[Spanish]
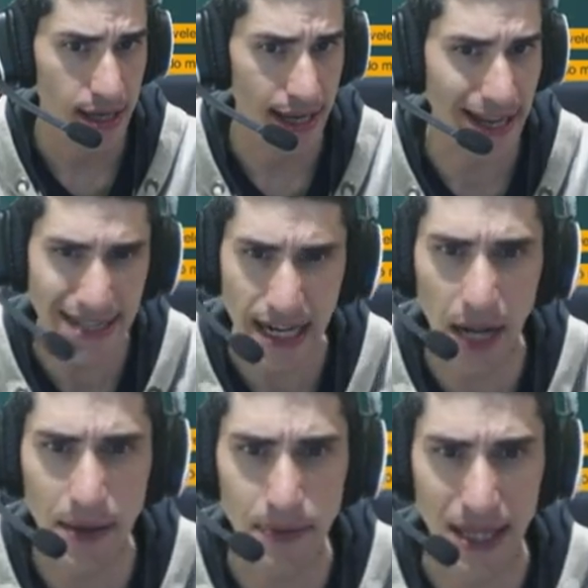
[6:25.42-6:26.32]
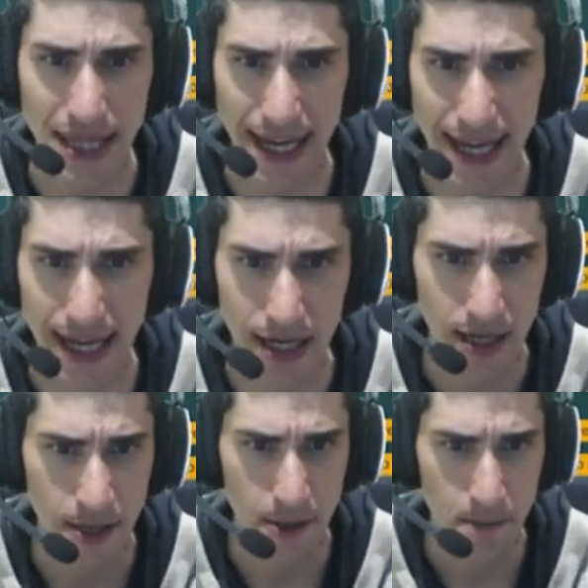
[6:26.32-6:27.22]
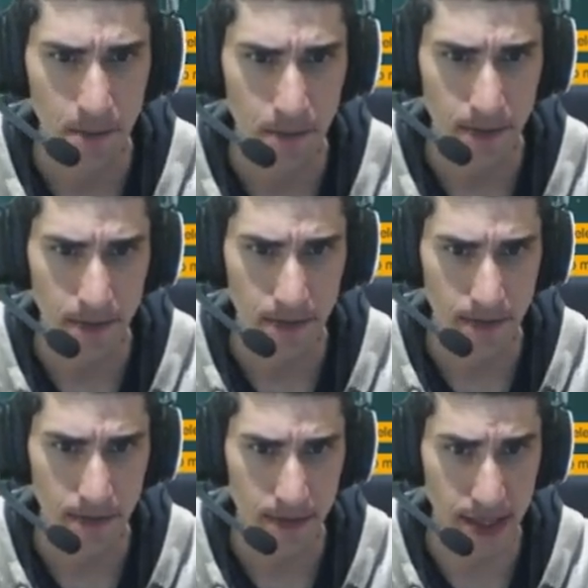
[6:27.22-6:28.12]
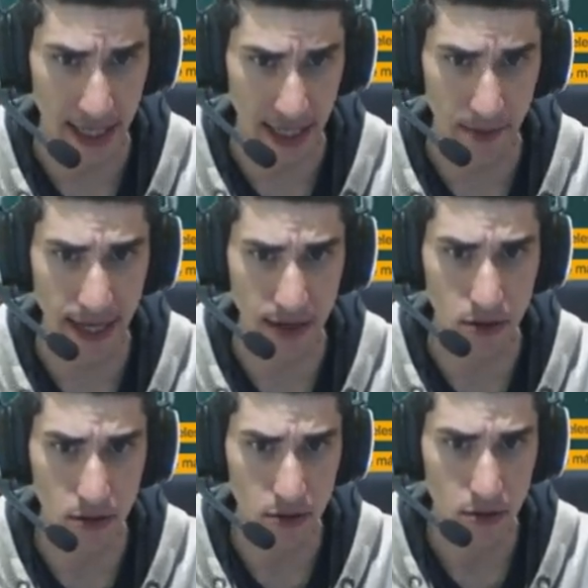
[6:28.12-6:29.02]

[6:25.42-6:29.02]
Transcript: Esta nave espacial será mía, ¿no?